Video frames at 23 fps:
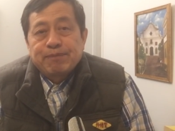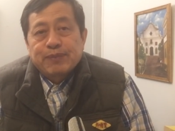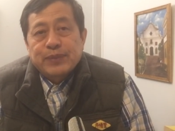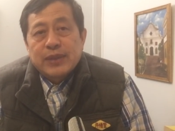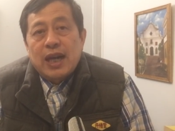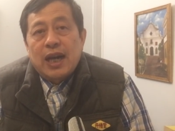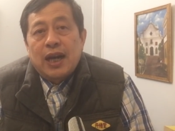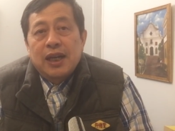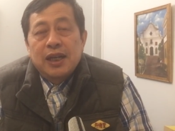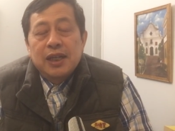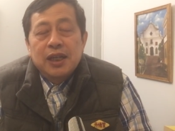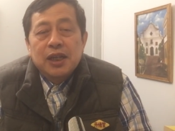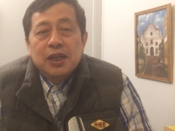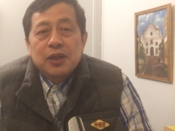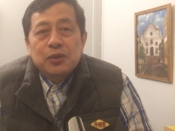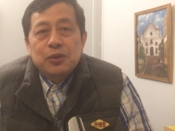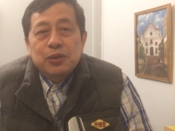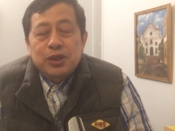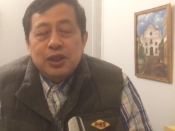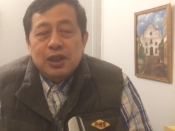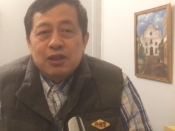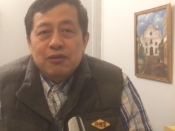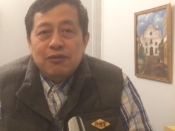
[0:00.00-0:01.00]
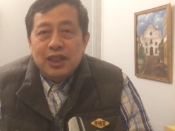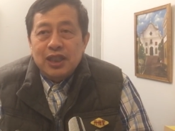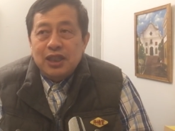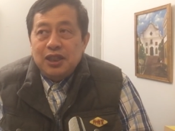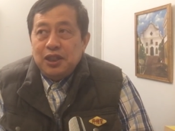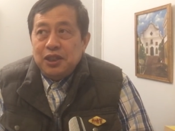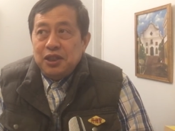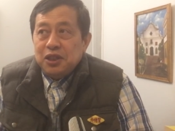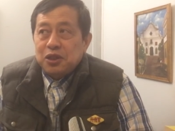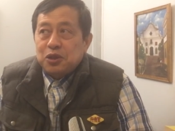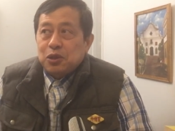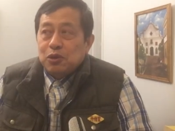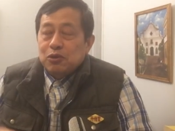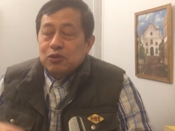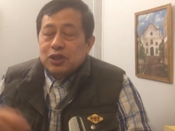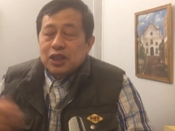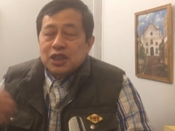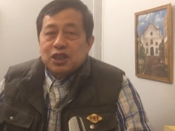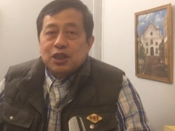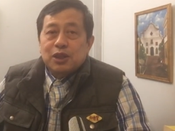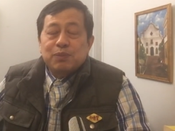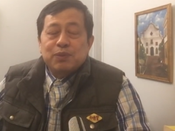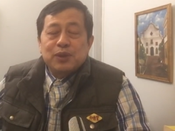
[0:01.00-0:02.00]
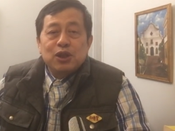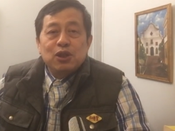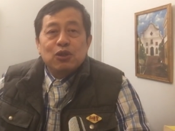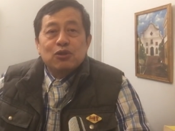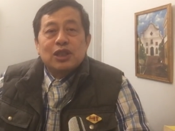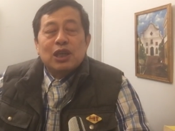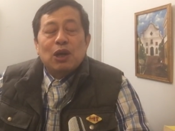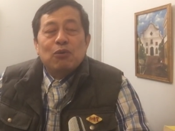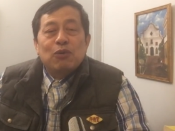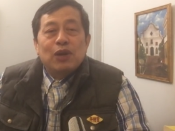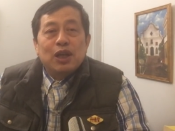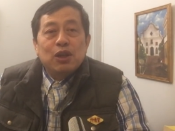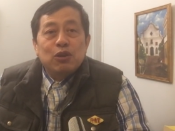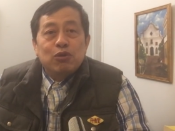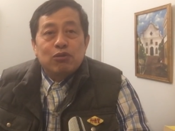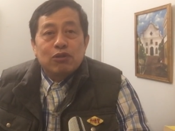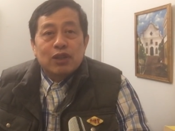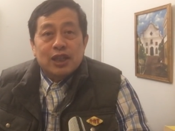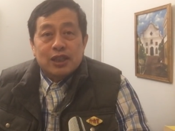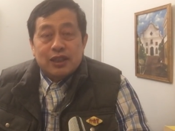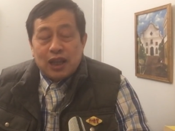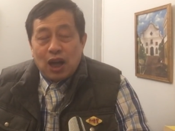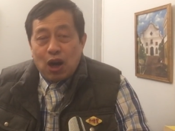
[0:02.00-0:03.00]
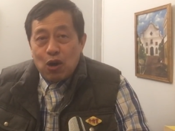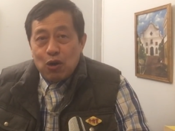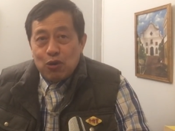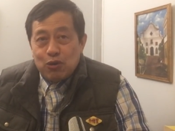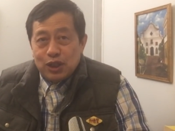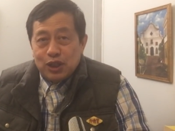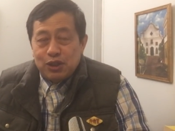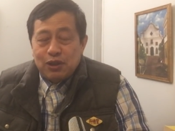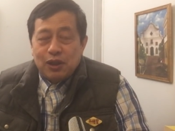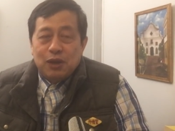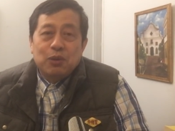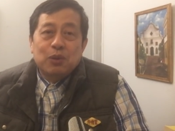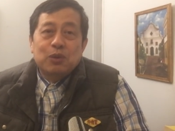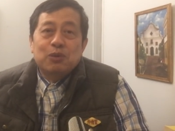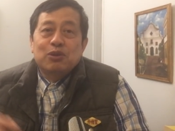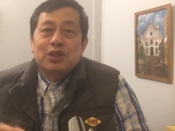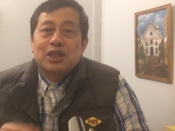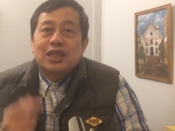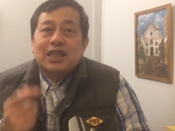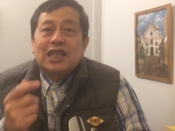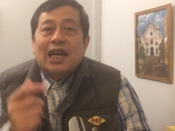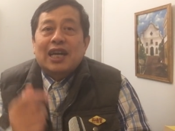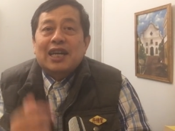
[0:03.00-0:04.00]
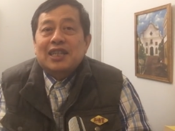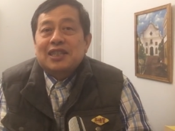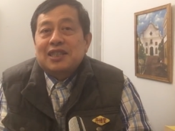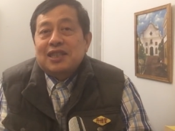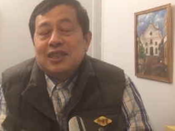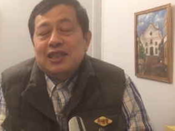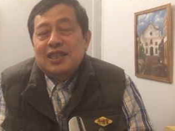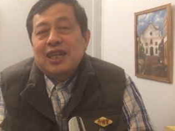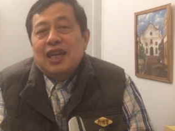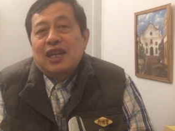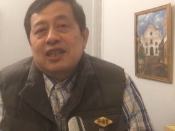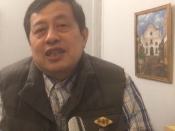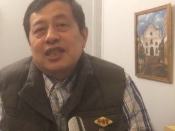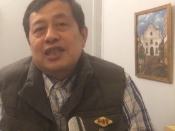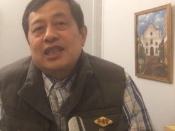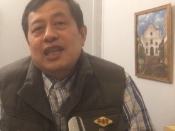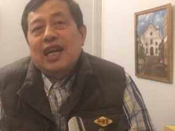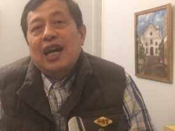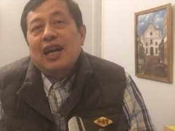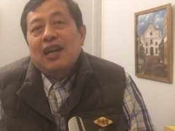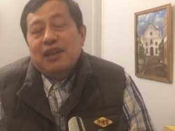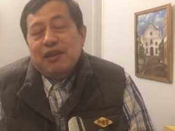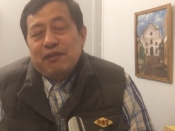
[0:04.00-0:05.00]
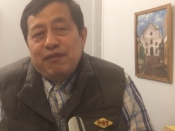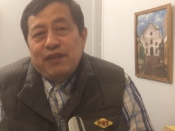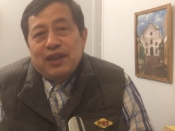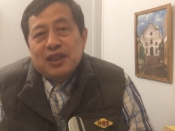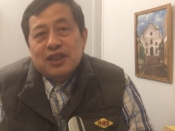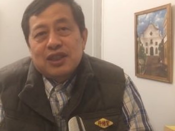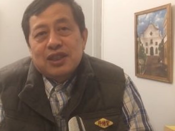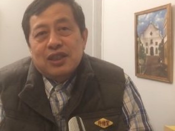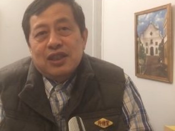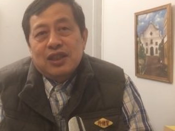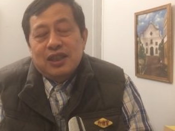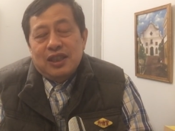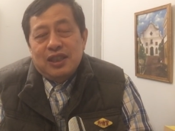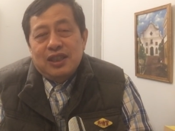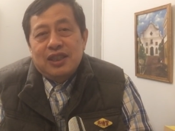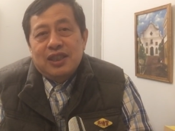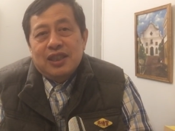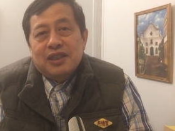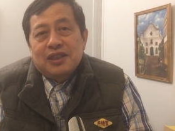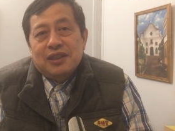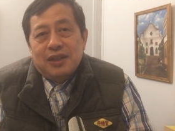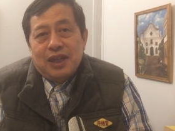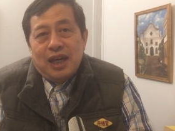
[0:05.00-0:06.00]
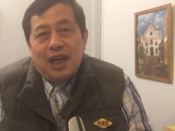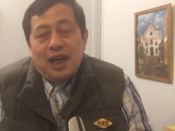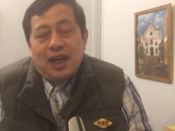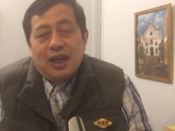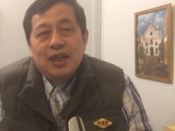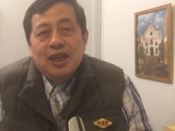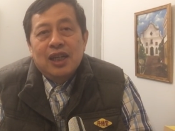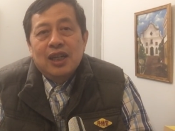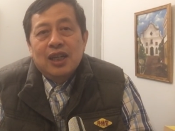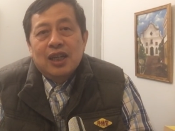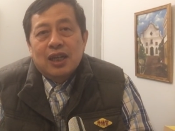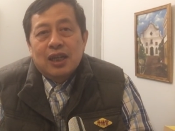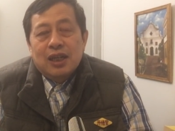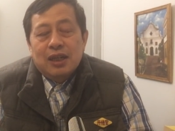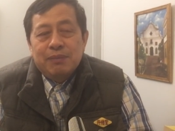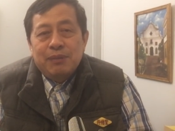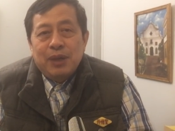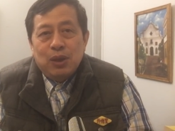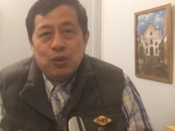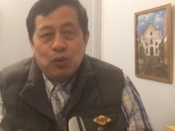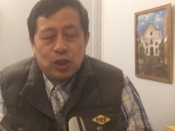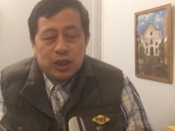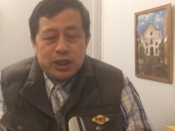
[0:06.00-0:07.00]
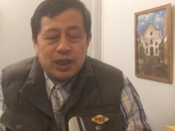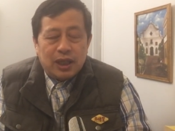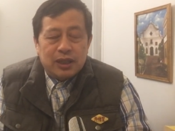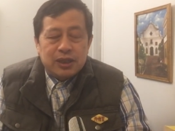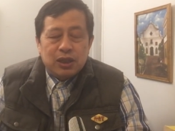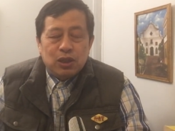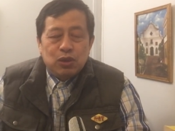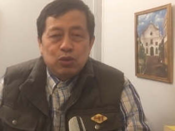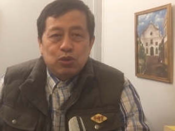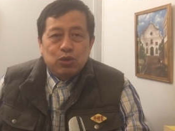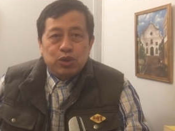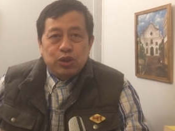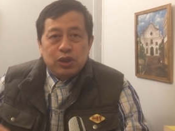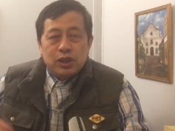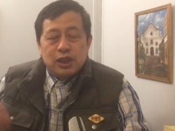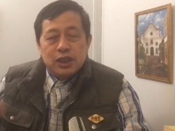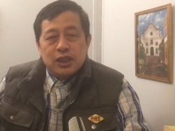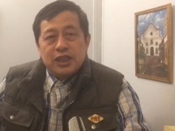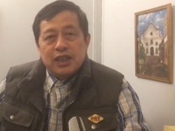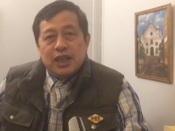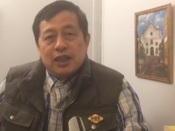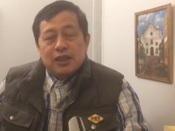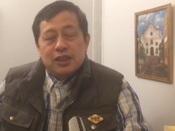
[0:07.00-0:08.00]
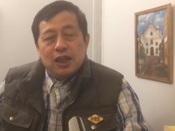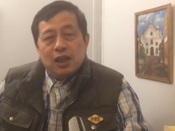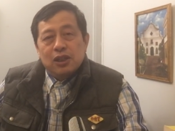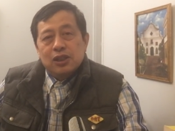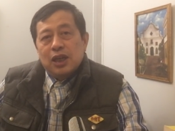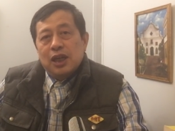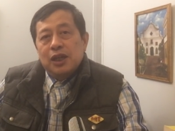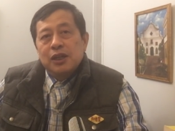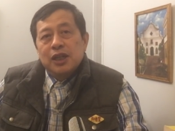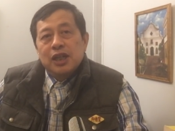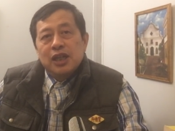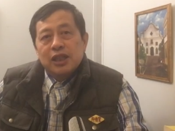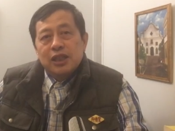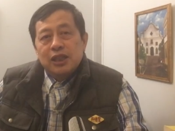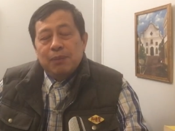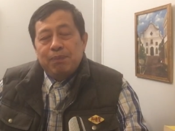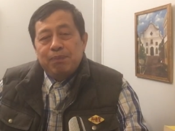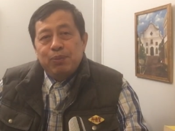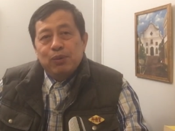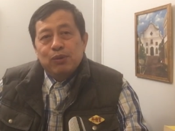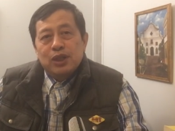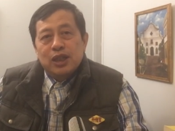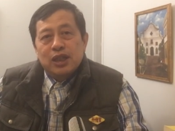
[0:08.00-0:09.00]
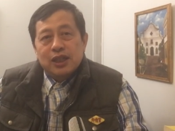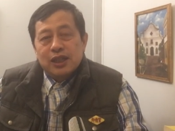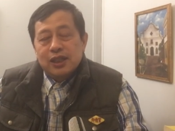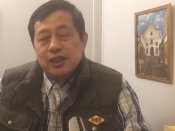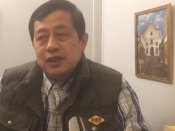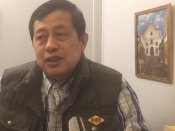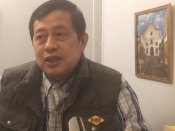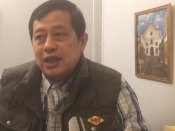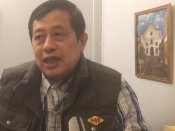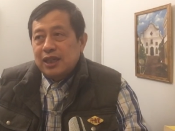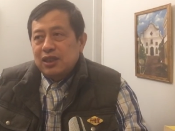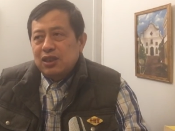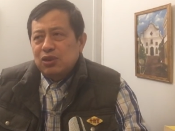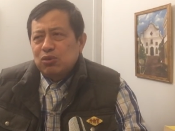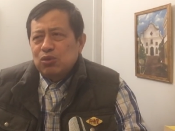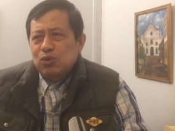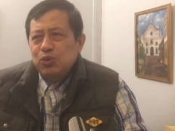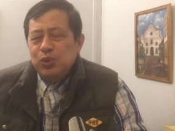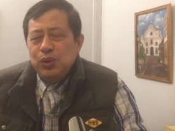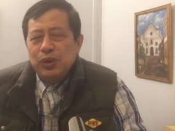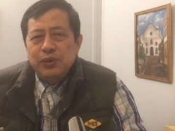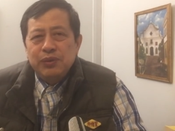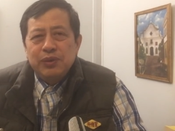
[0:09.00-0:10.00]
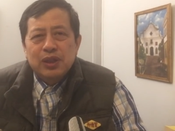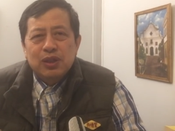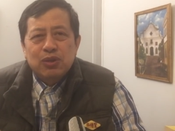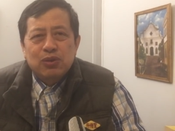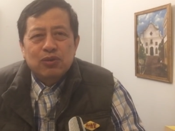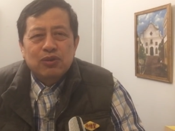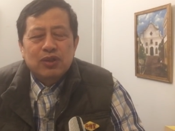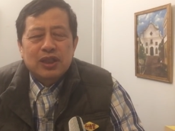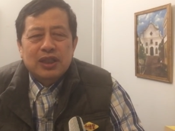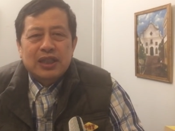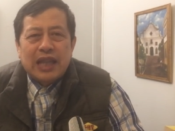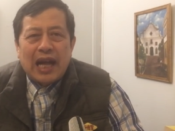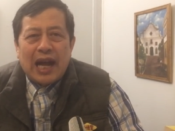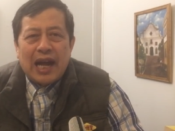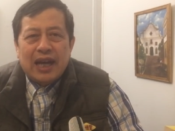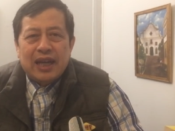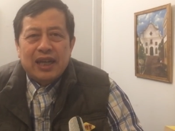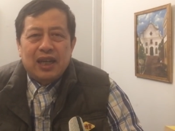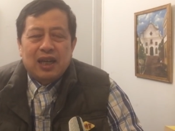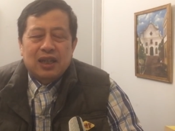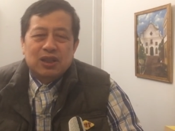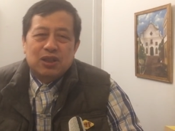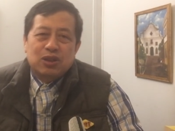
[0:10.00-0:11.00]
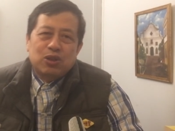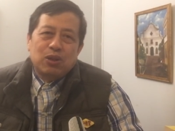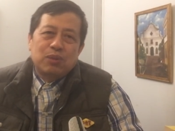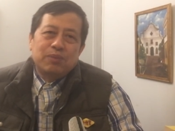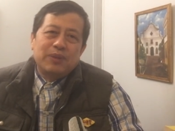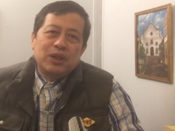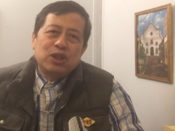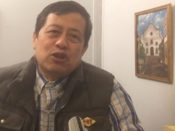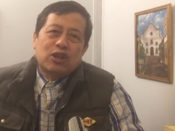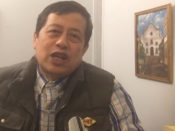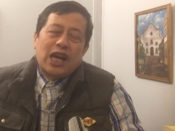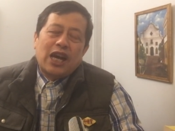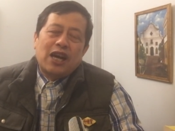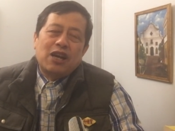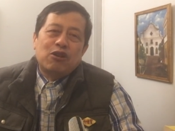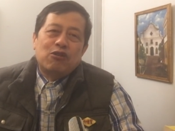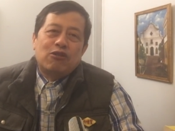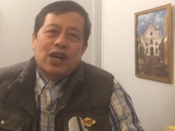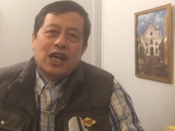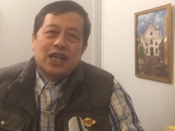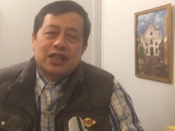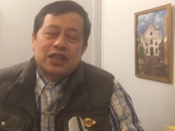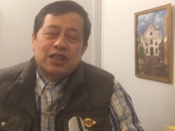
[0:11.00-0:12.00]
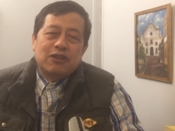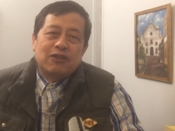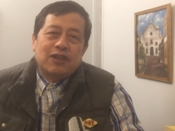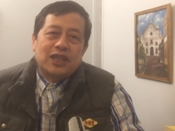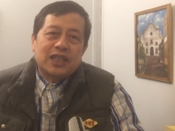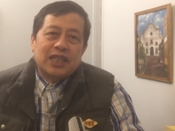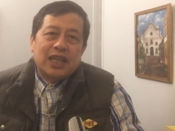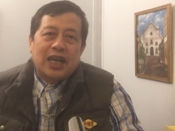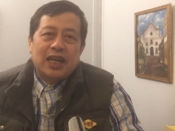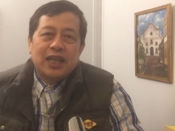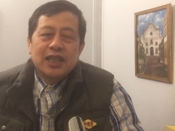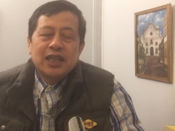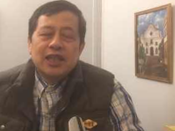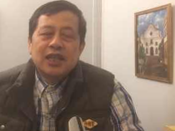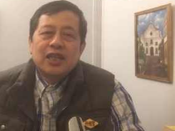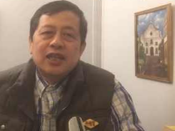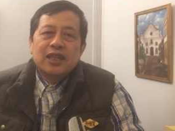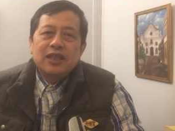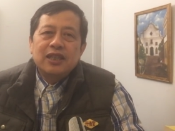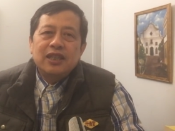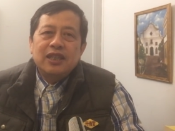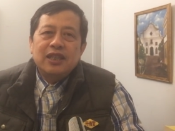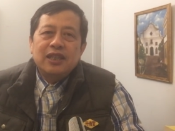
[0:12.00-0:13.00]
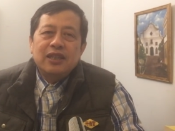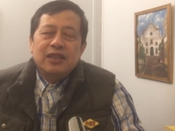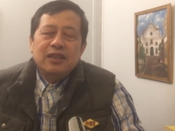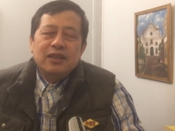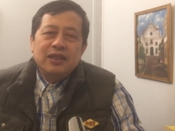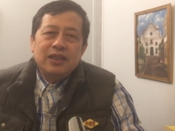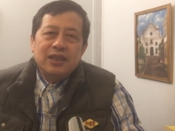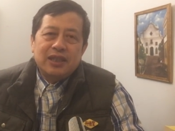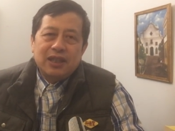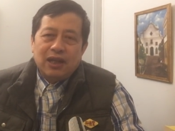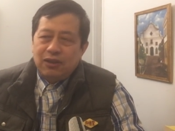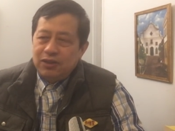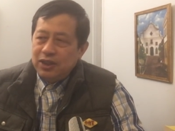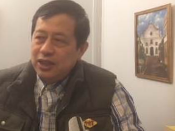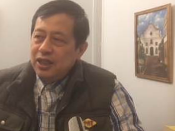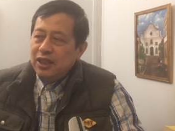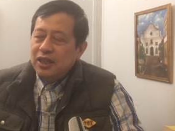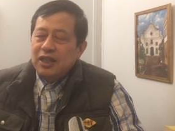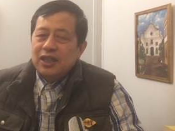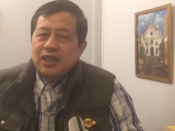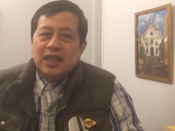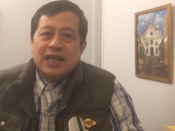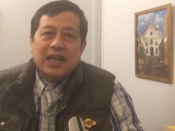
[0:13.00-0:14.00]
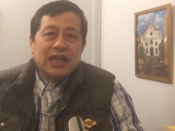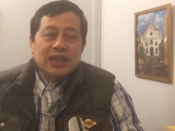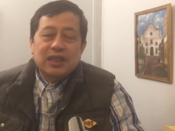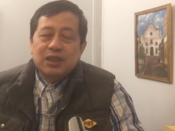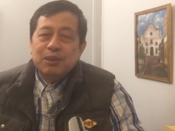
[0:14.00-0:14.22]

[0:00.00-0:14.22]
啊。鲁迅认为你一从政，是不是又在维护了倒回去了？我估计大概是这样的狭隘的方式理解的啊。那么我相信鲁迅这讲到的，你不可能在这种芸芸众生大量的都没有开化的情况下，你想一个个来